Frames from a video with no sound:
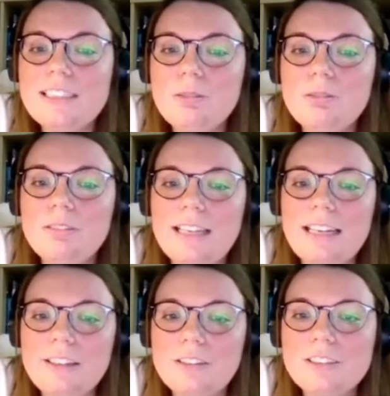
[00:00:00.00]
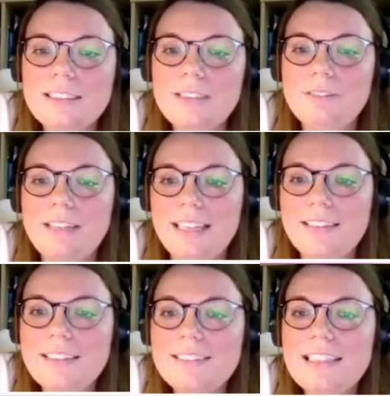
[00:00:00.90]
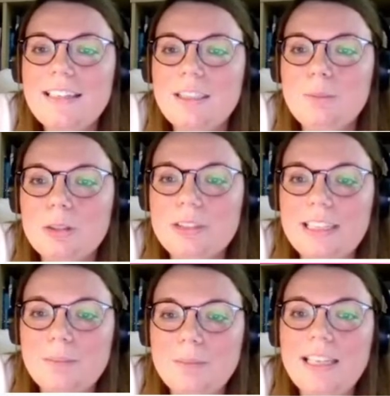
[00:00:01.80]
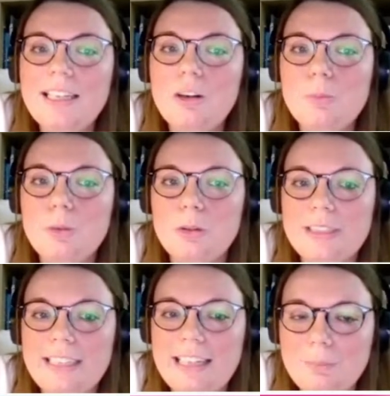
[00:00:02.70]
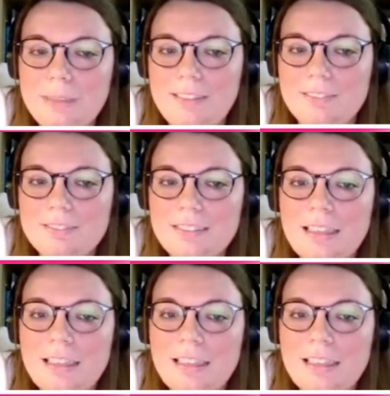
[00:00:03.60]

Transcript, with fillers: secundarios diferentes a la quimioterapia y a la hormonoterapia.